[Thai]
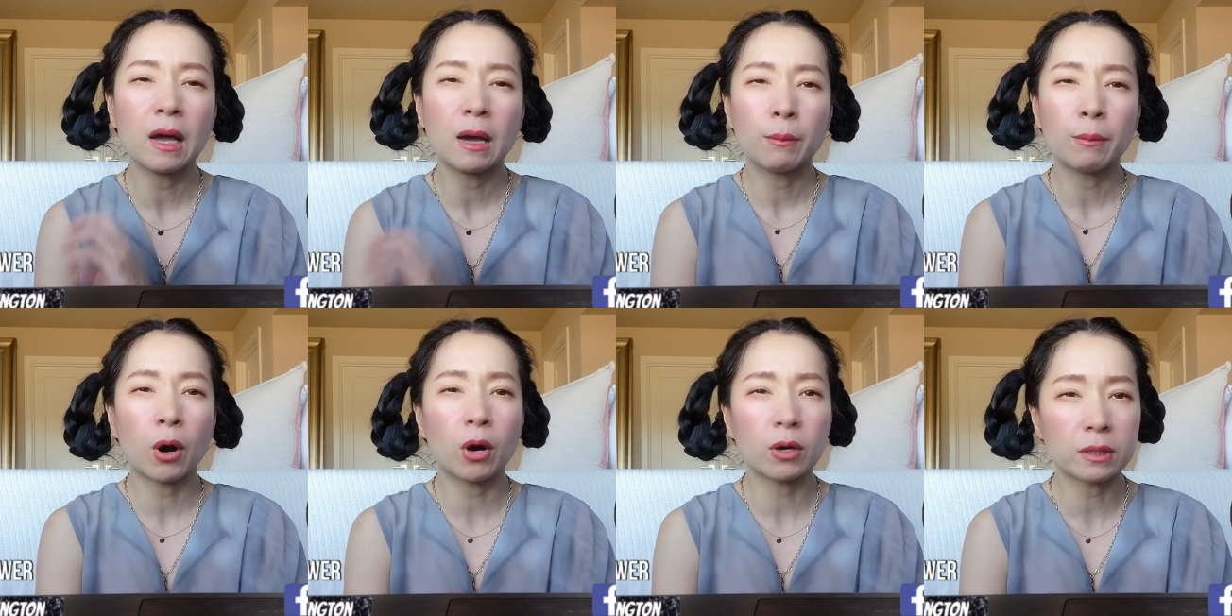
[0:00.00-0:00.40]

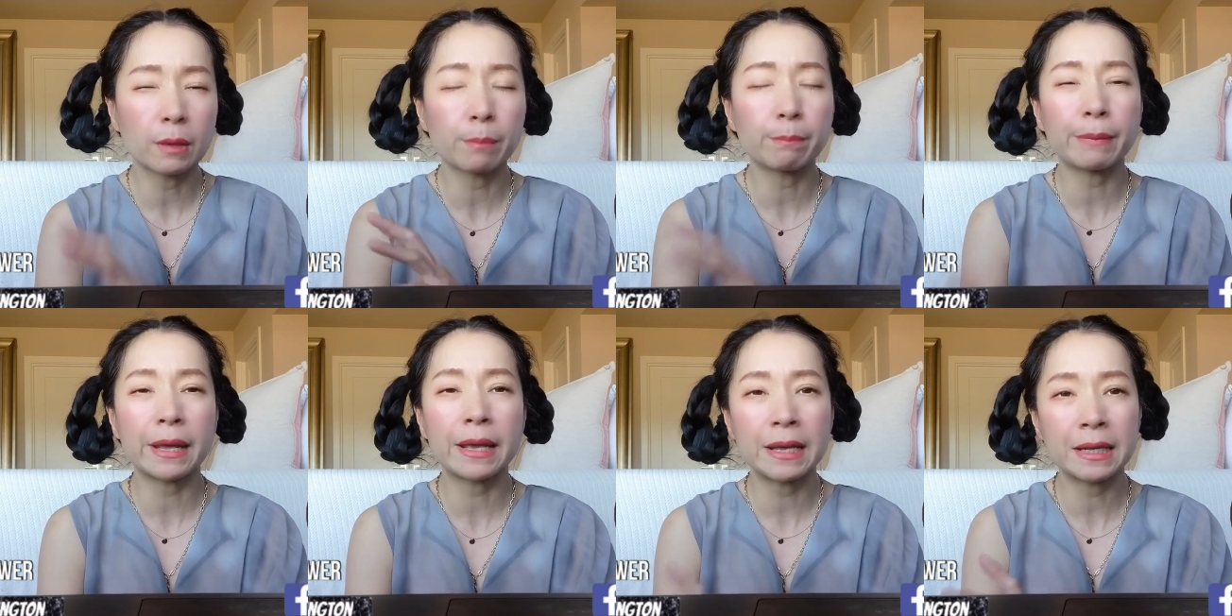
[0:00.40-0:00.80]
พอส
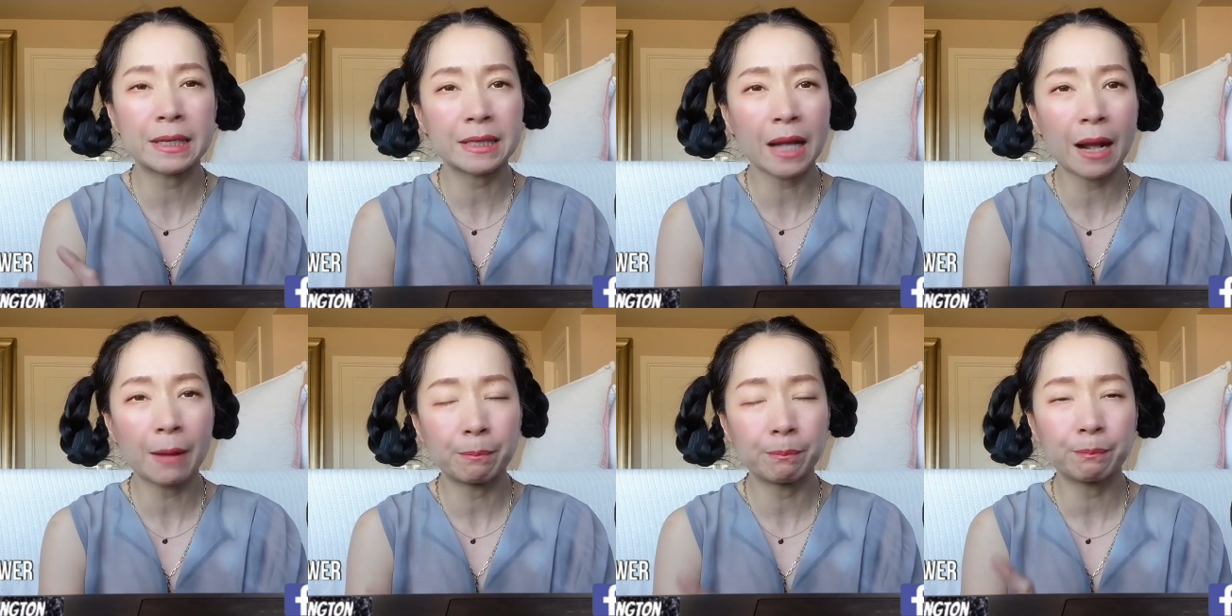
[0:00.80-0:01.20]
เปรย์
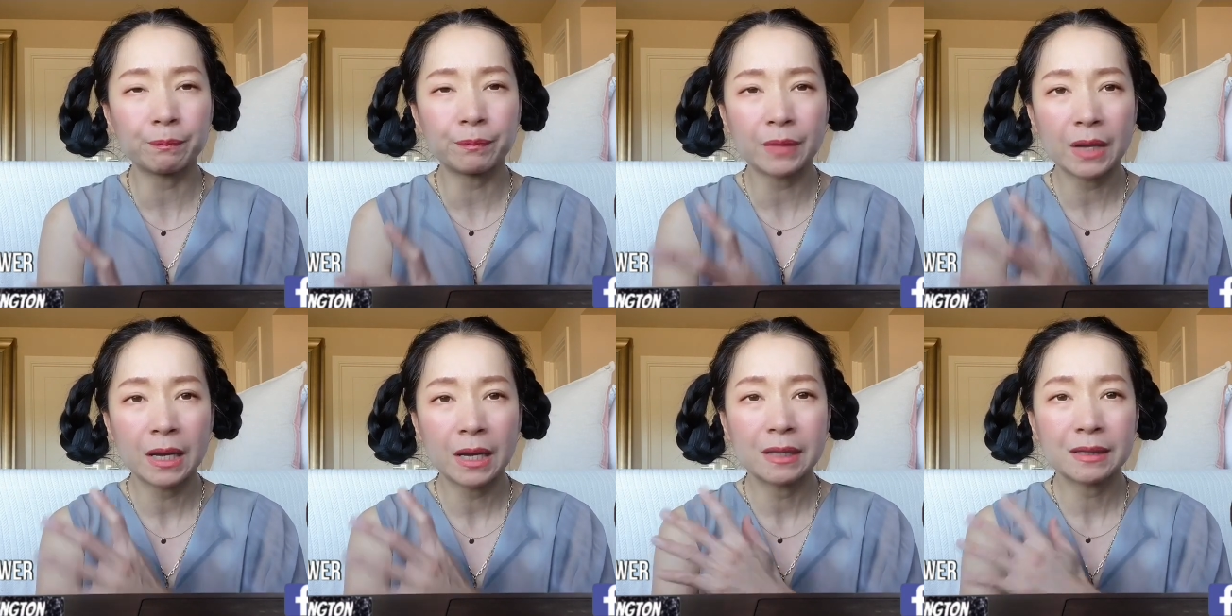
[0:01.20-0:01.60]

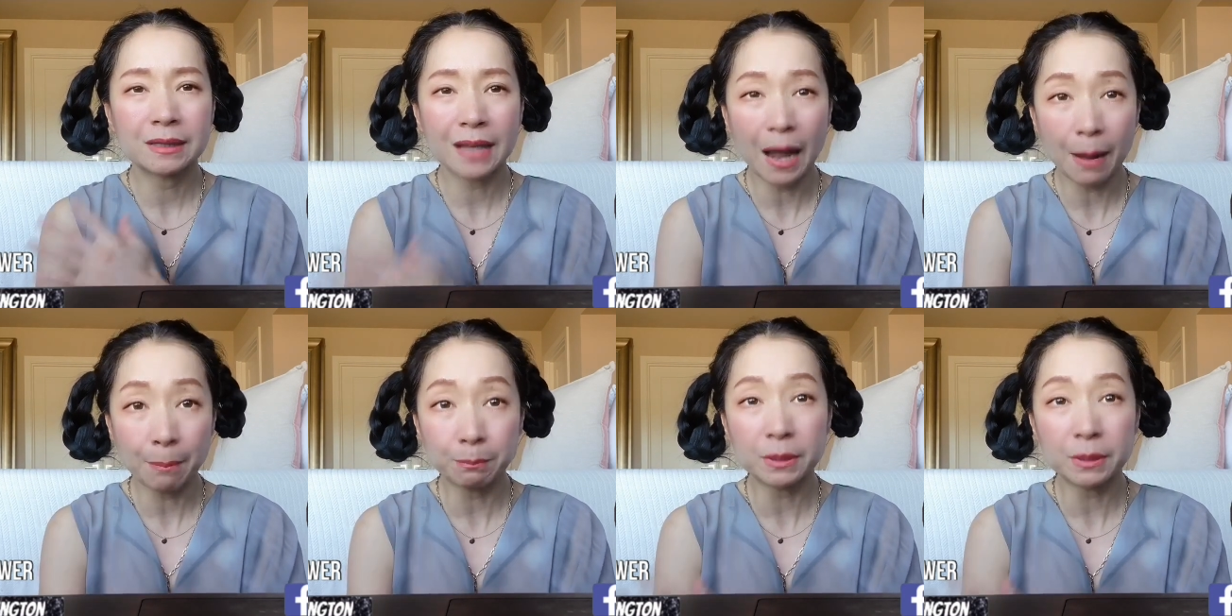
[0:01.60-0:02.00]
ซ้ำ
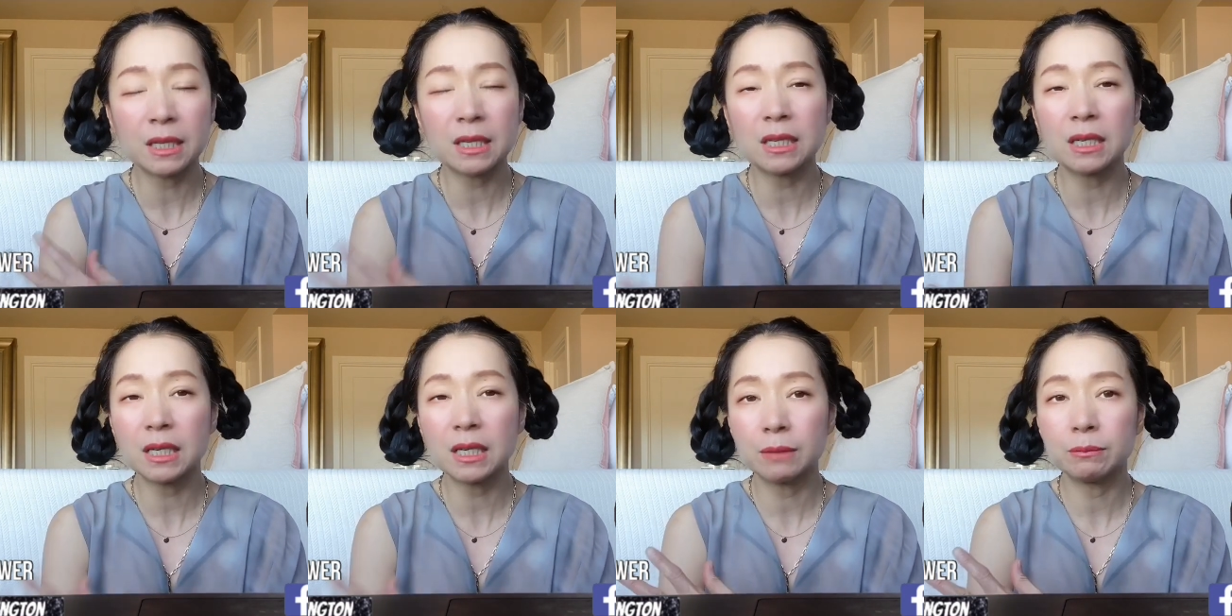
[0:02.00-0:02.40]
ทับที่
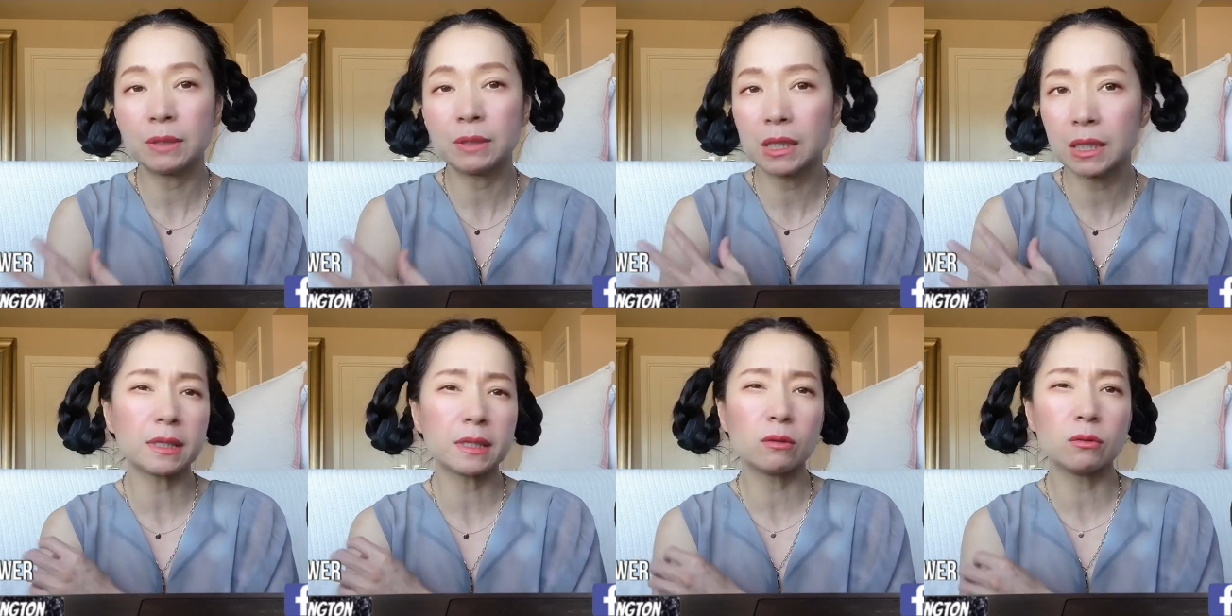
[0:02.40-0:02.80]
เดิมเย
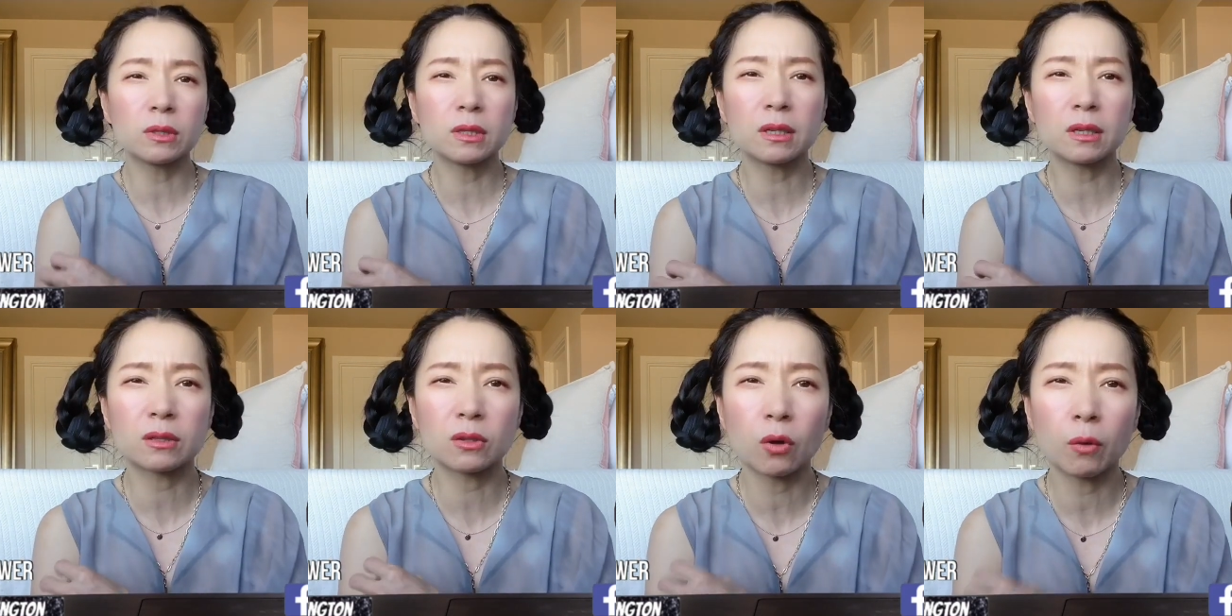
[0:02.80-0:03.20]
อะๆรู้
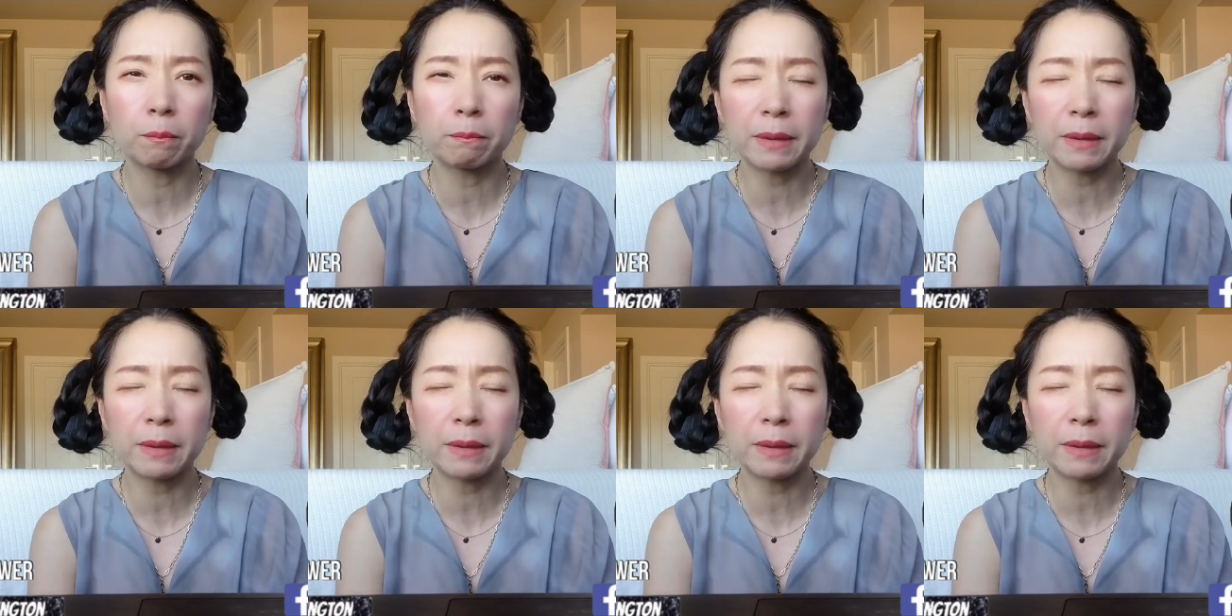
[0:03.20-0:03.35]
สึกโซ